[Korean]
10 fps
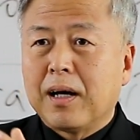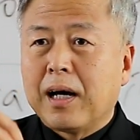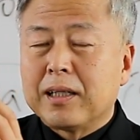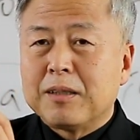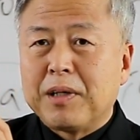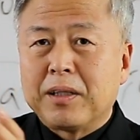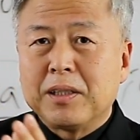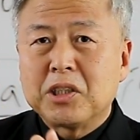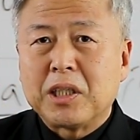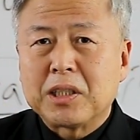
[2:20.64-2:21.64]
하나님의
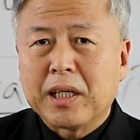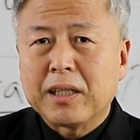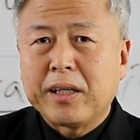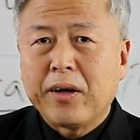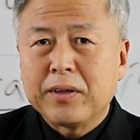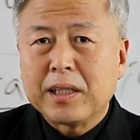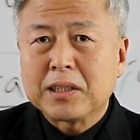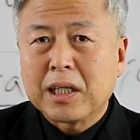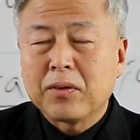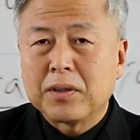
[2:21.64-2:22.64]
아들이 세상에 태어난
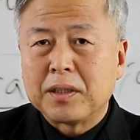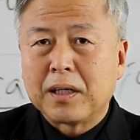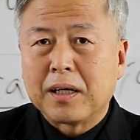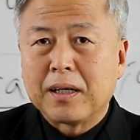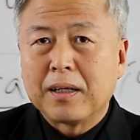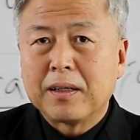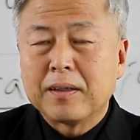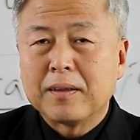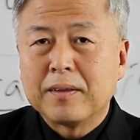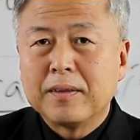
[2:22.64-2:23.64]
사건이다.
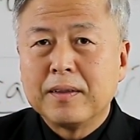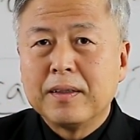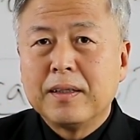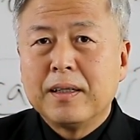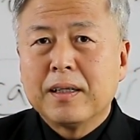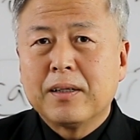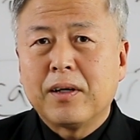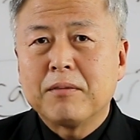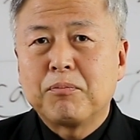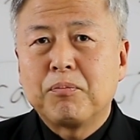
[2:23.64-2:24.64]

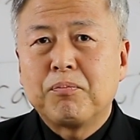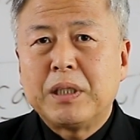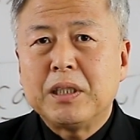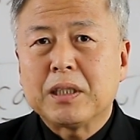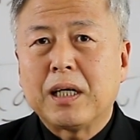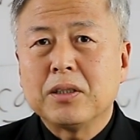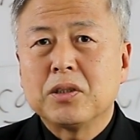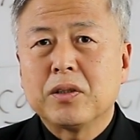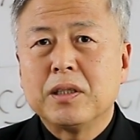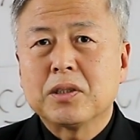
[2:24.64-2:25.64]
그런
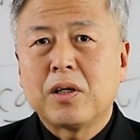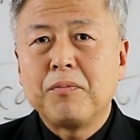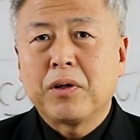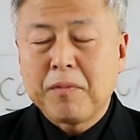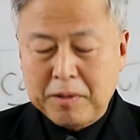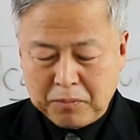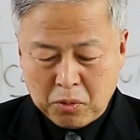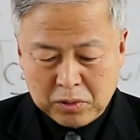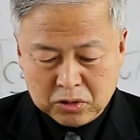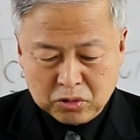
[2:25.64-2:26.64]
피상적인 설명에만
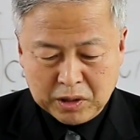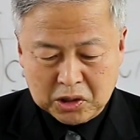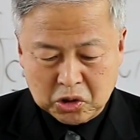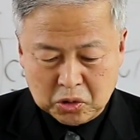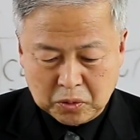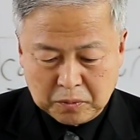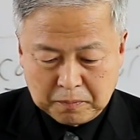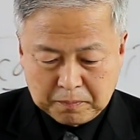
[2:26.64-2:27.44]
머무를 수가 있죠.